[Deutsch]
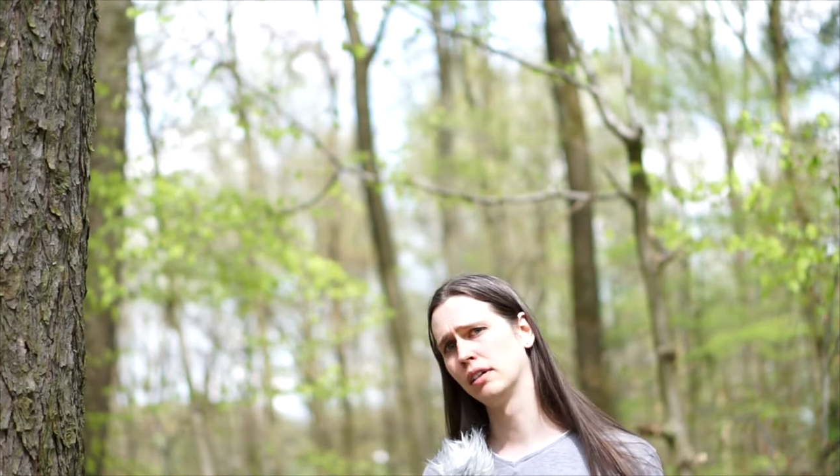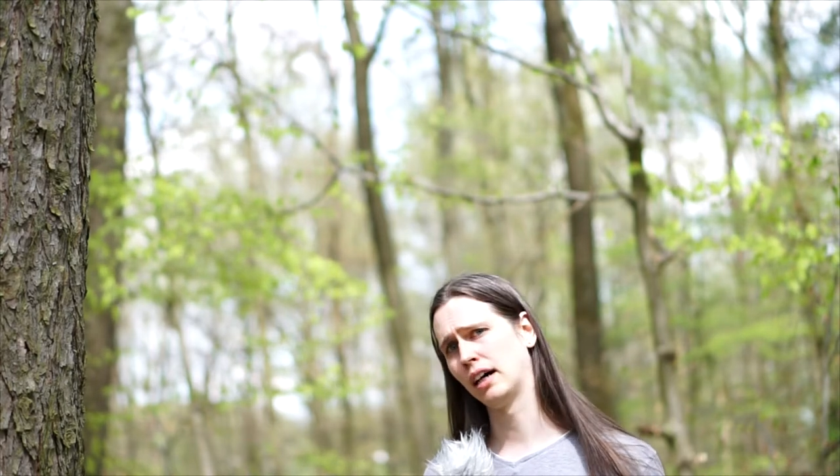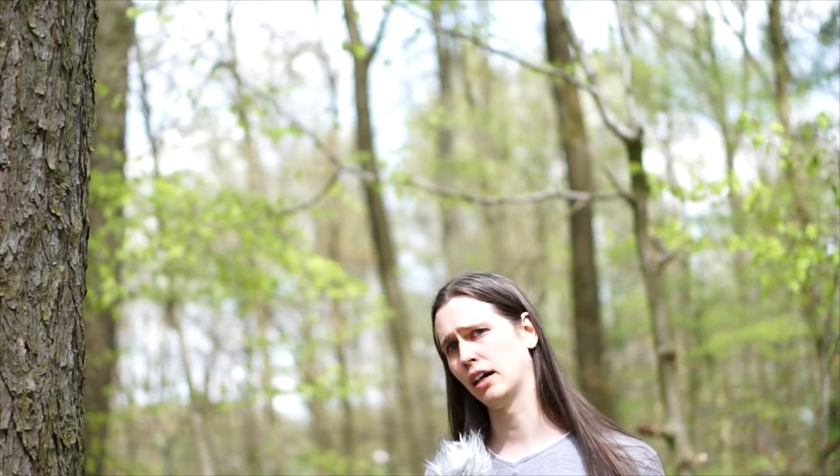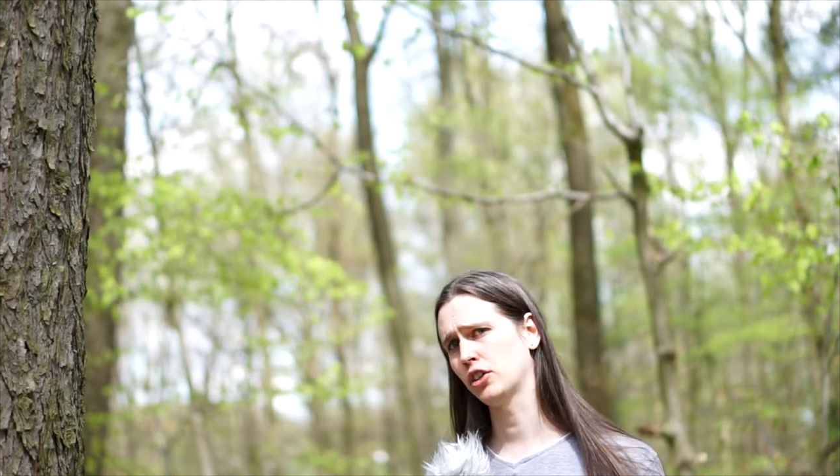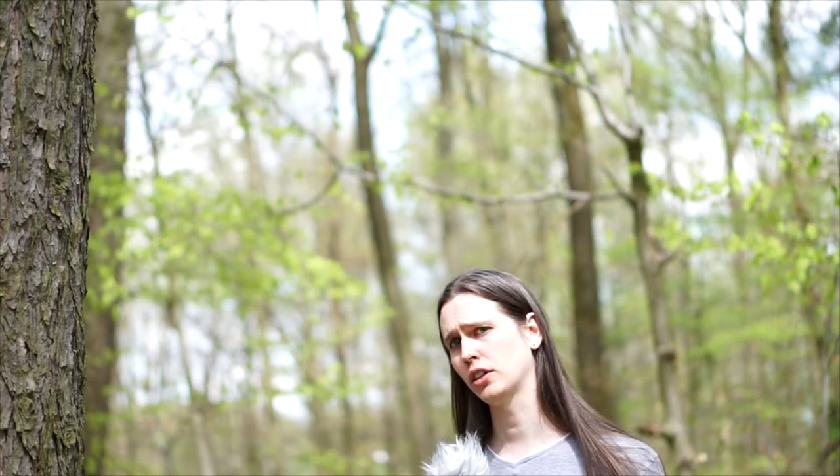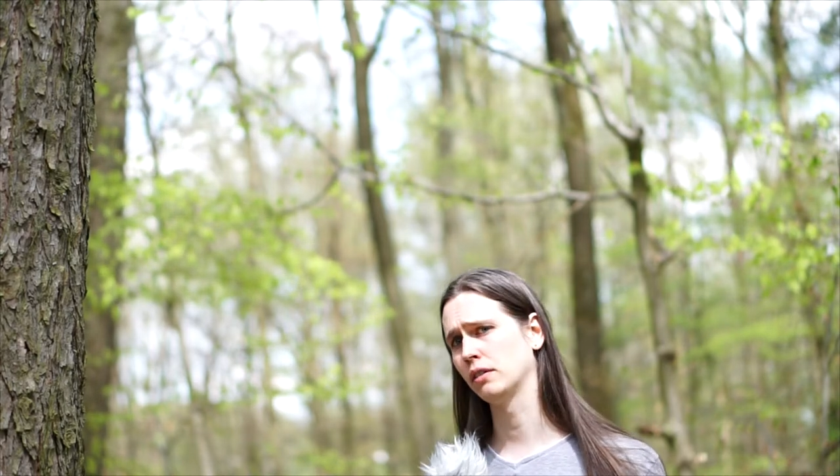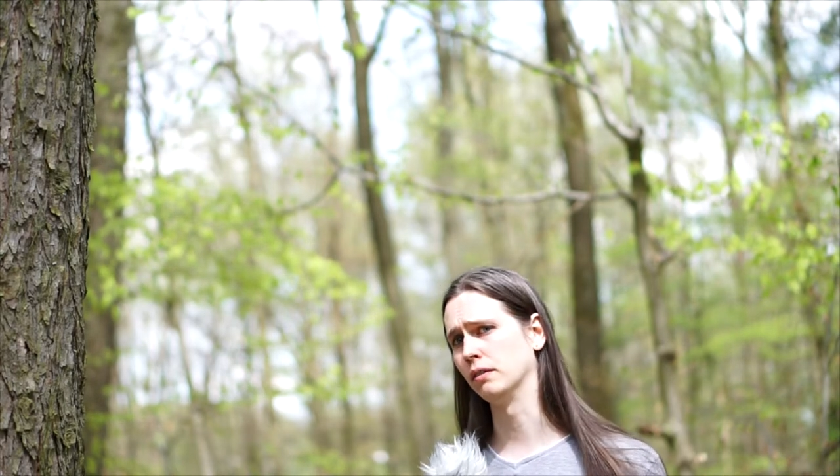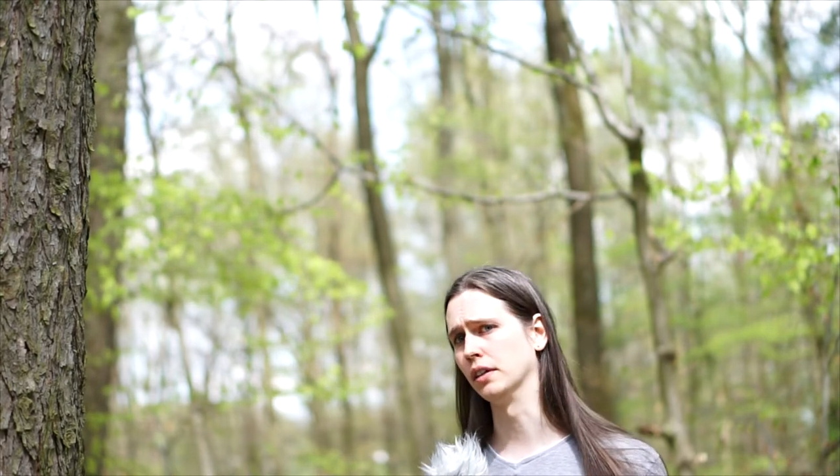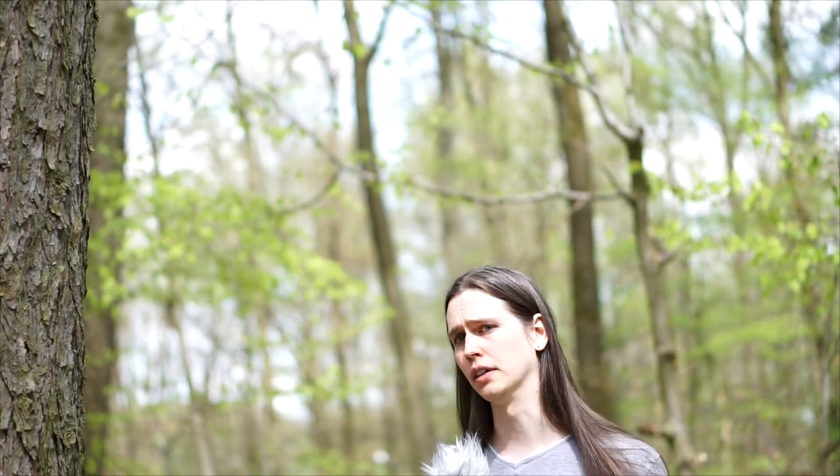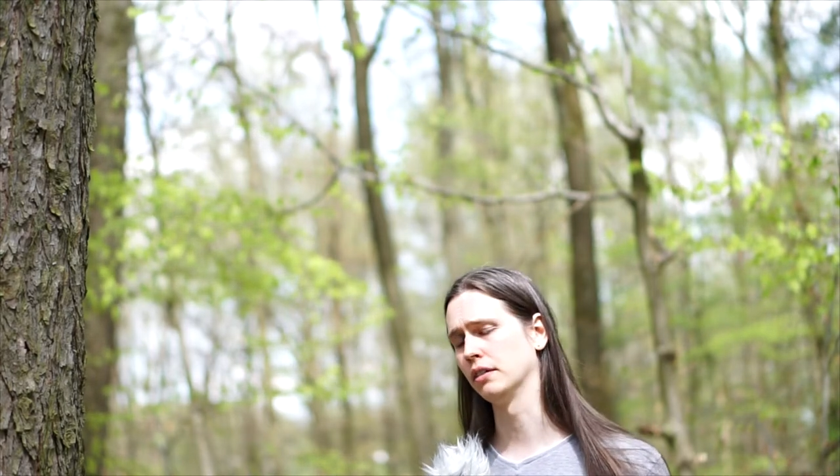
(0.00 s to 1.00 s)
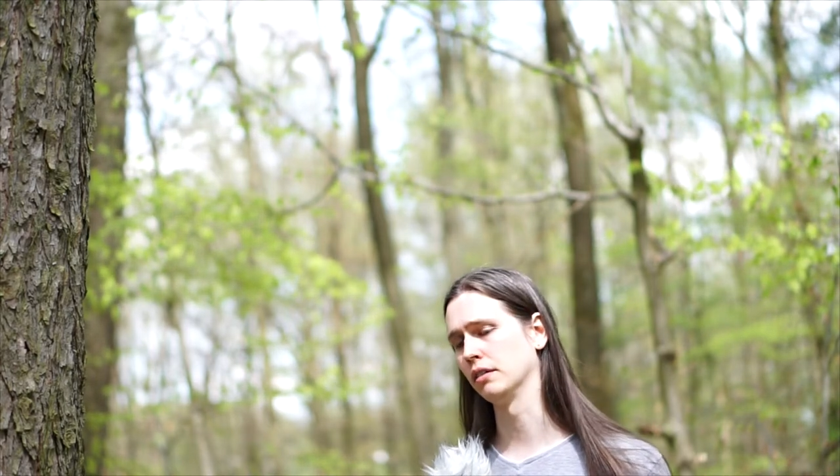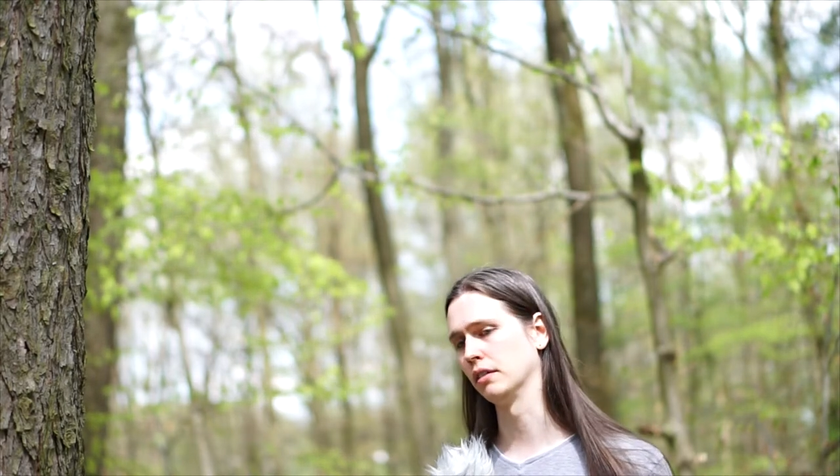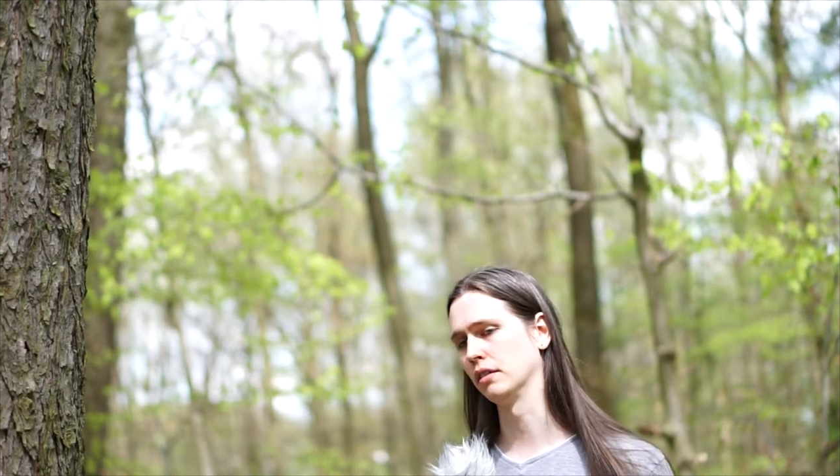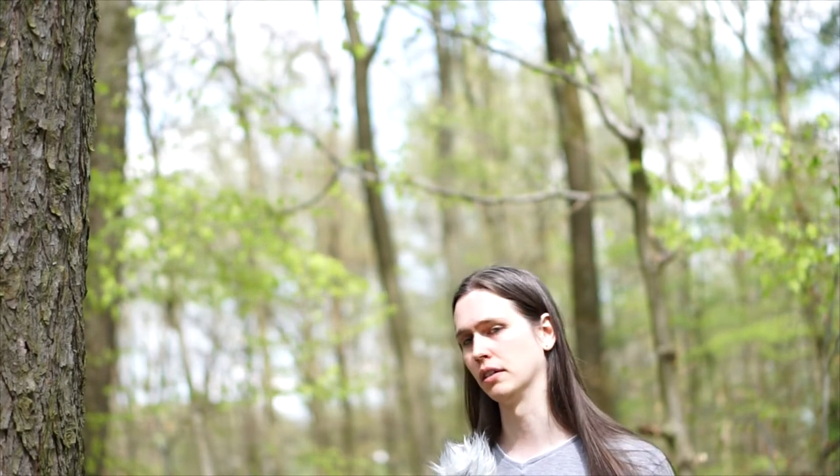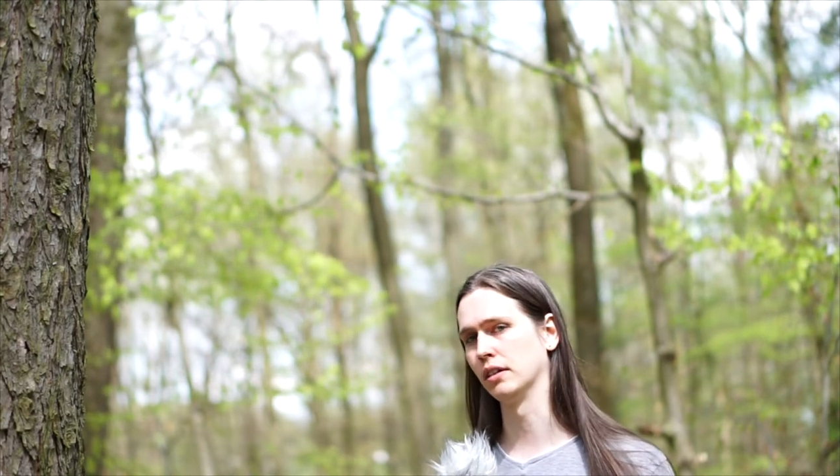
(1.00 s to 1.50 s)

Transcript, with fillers: arschig wird und äh,